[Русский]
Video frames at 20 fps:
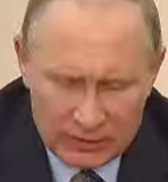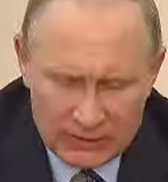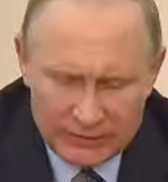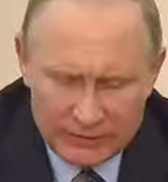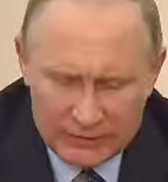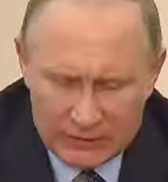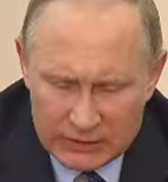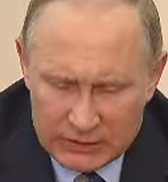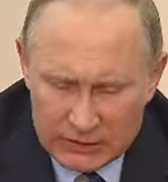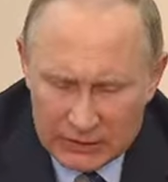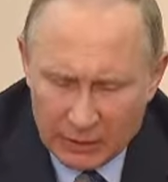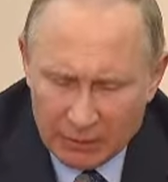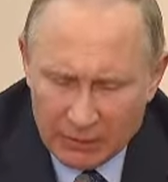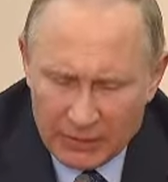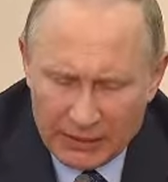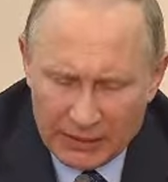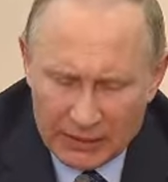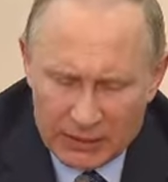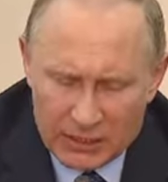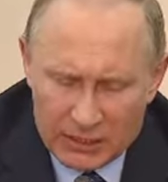В целом
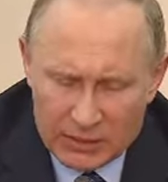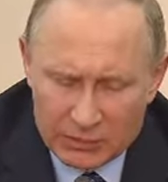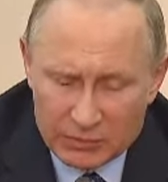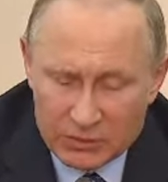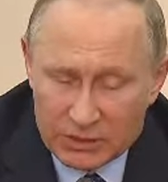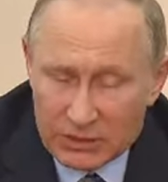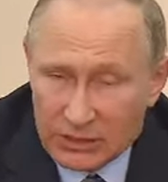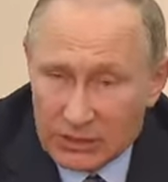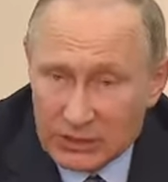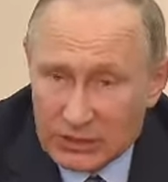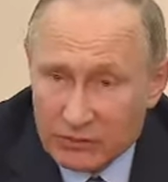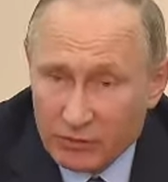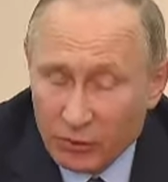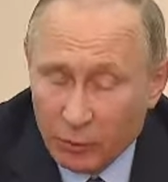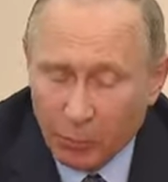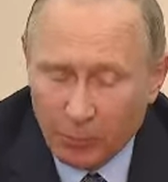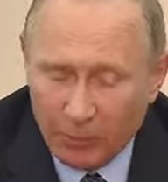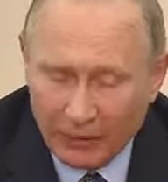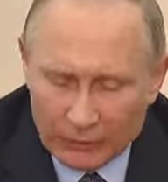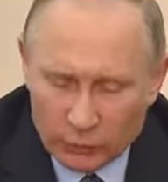механизм действия
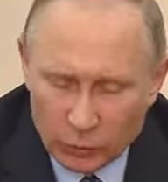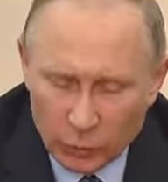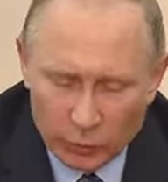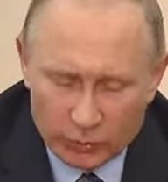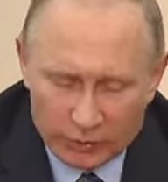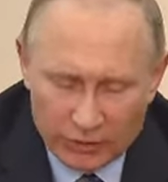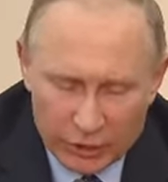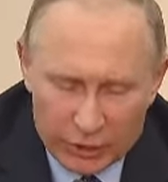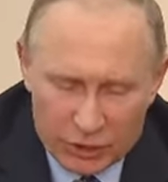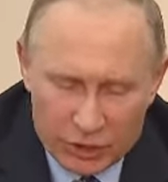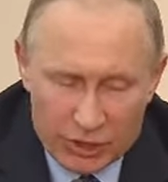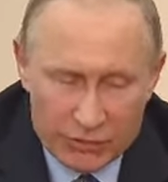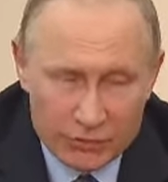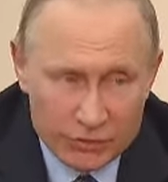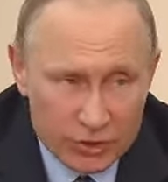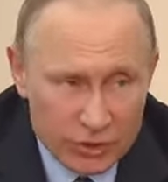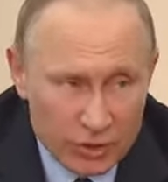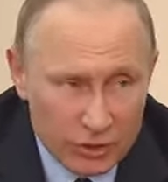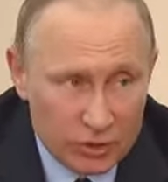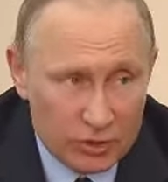в подобных
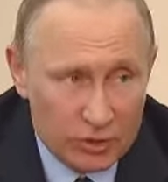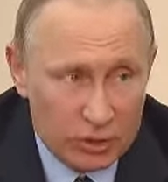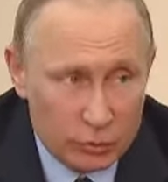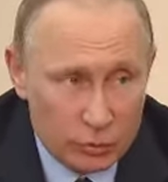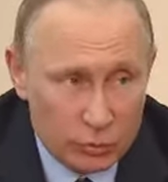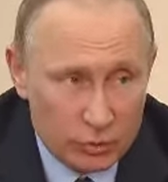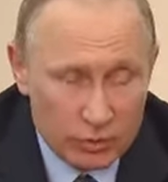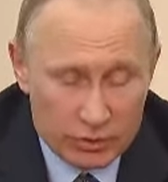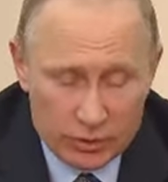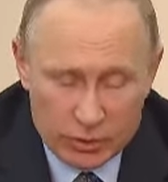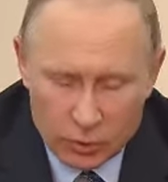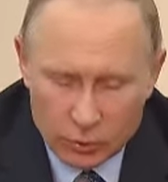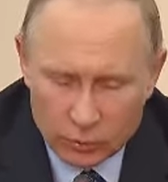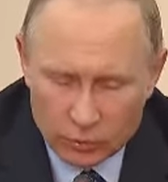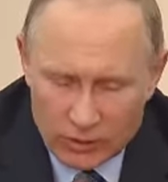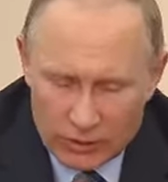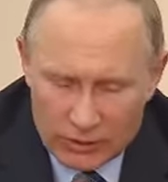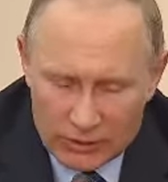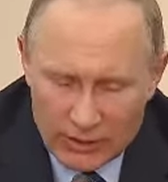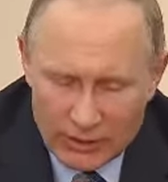чрезвычайных ситуациях у
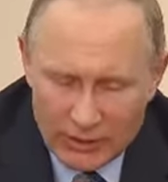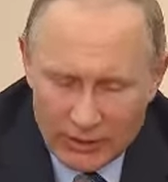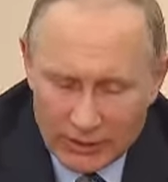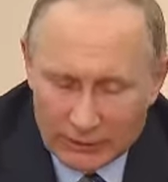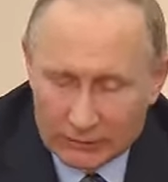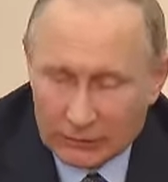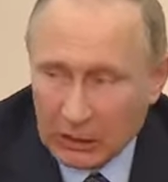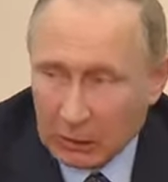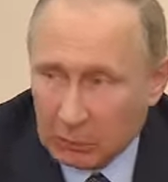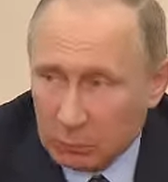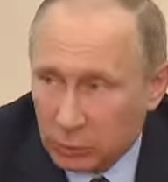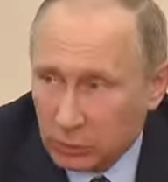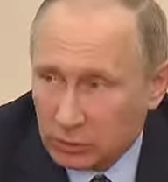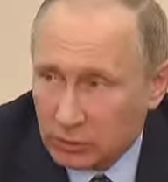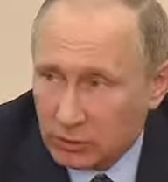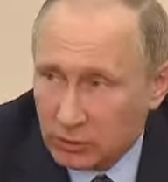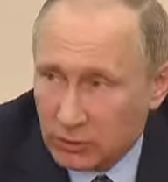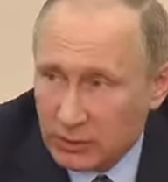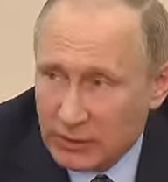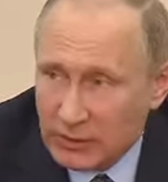нас
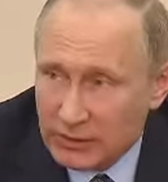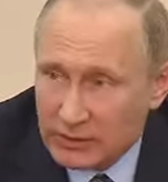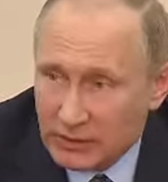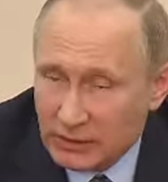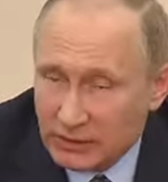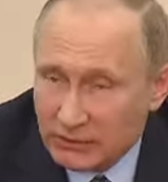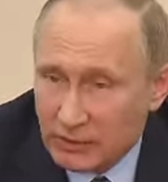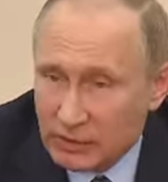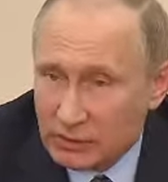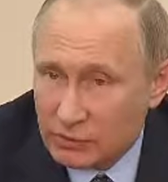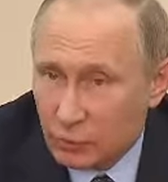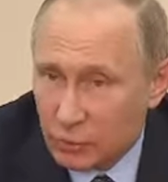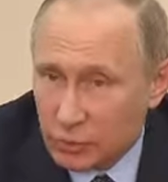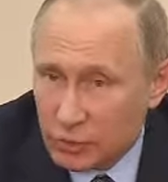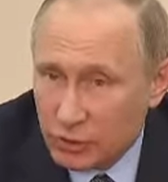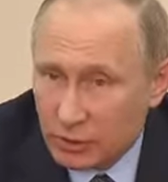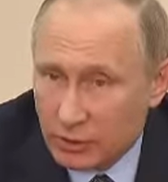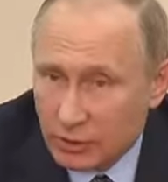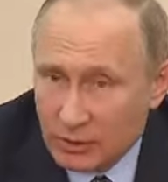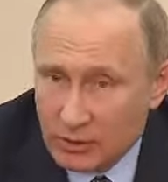отработан,
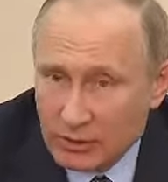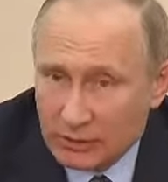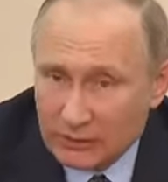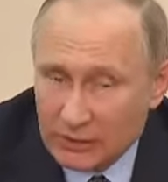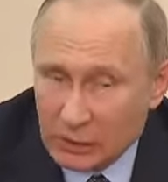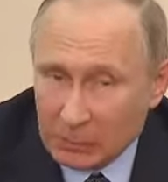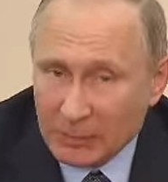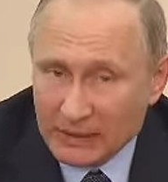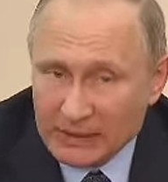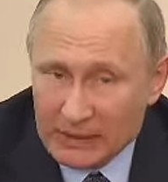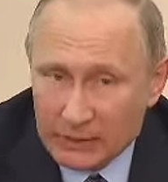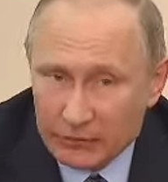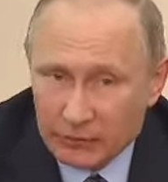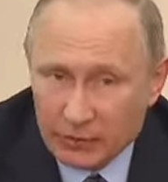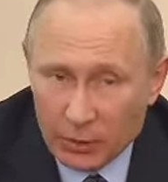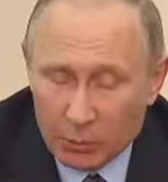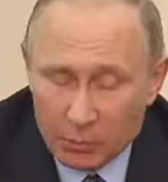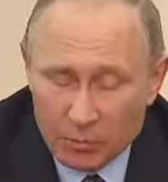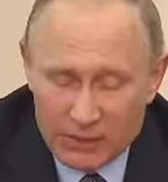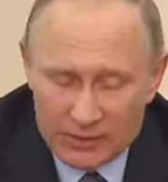соответствующая
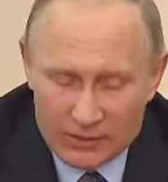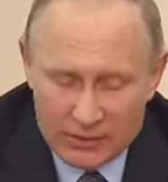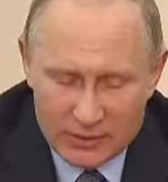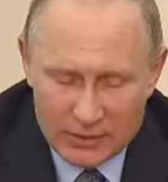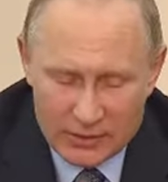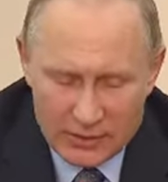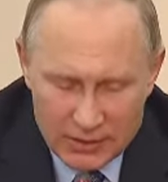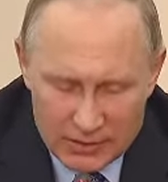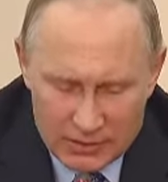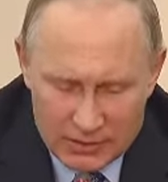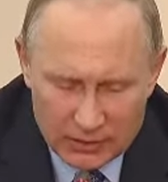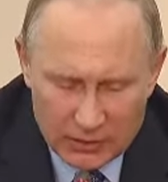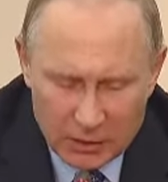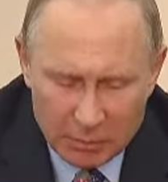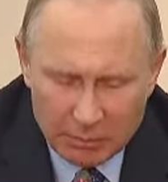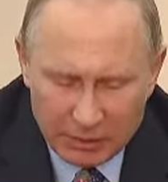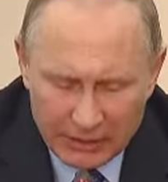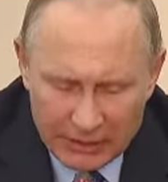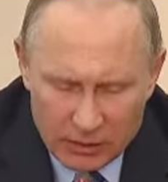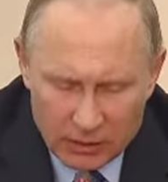нормативная база есть, она
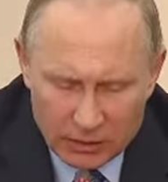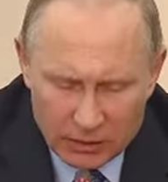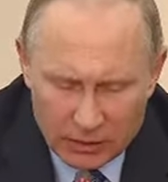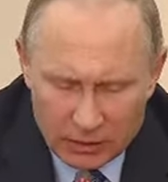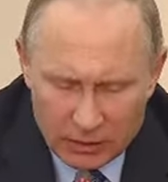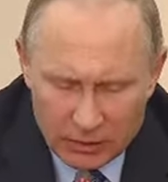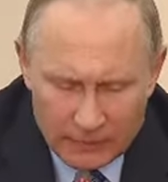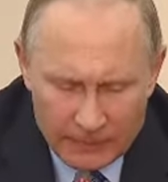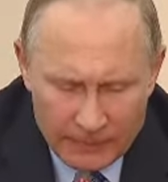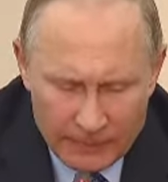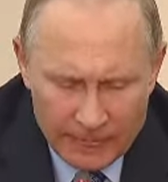принята.